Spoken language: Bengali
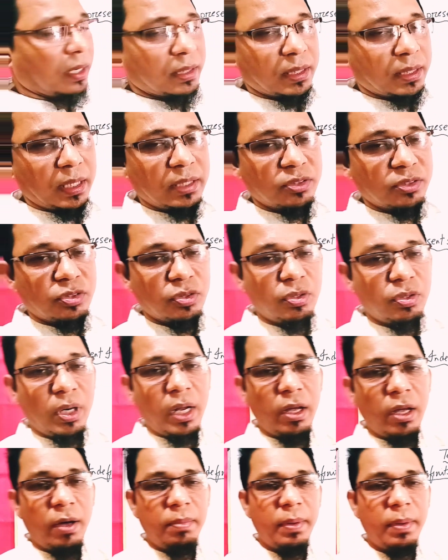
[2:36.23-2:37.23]

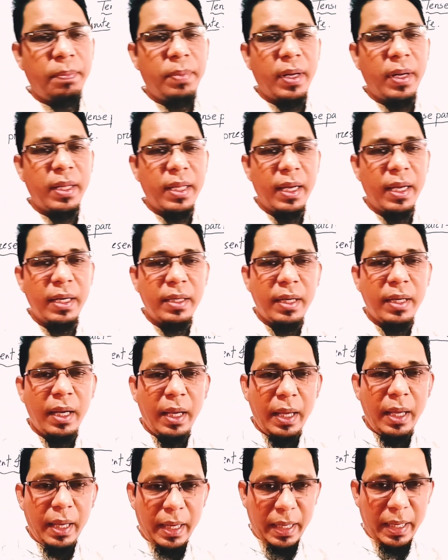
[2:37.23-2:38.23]
টেন্সগুলাই হবে প্রেজেন্ট
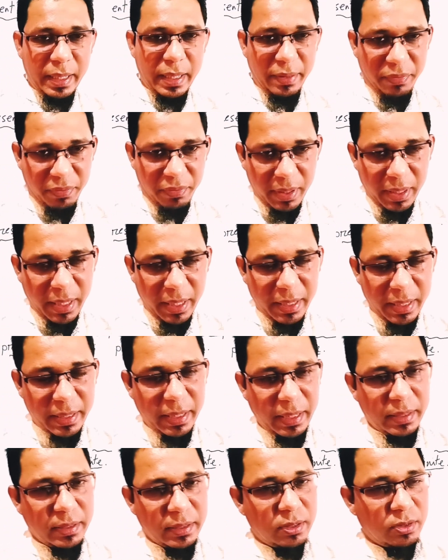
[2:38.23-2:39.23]
ইনডিফিনাইট
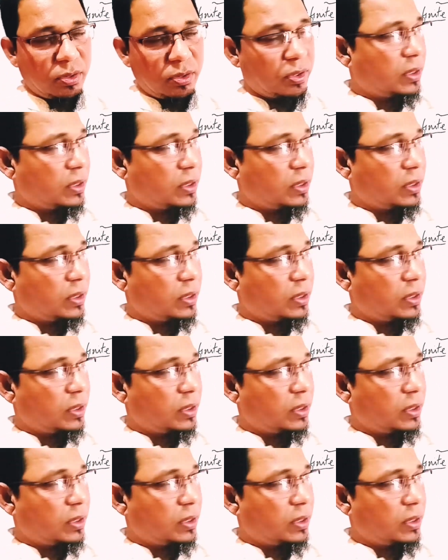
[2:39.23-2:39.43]
টেন্স তো